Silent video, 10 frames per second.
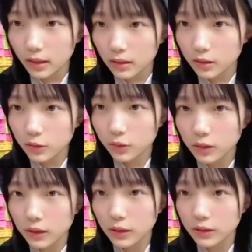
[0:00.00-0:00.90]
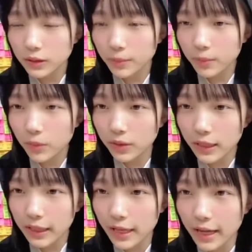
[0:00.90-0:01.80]
そうなんですよ。問
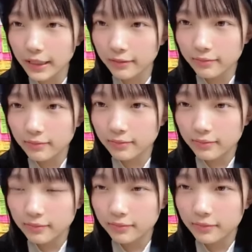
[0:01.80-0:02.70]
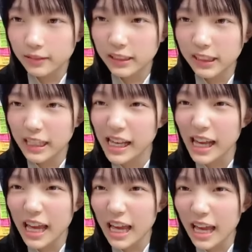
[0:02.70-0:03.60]
題あり。
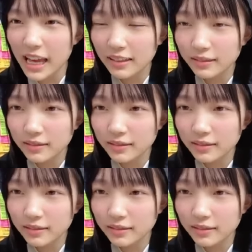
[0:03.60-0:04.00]
キュー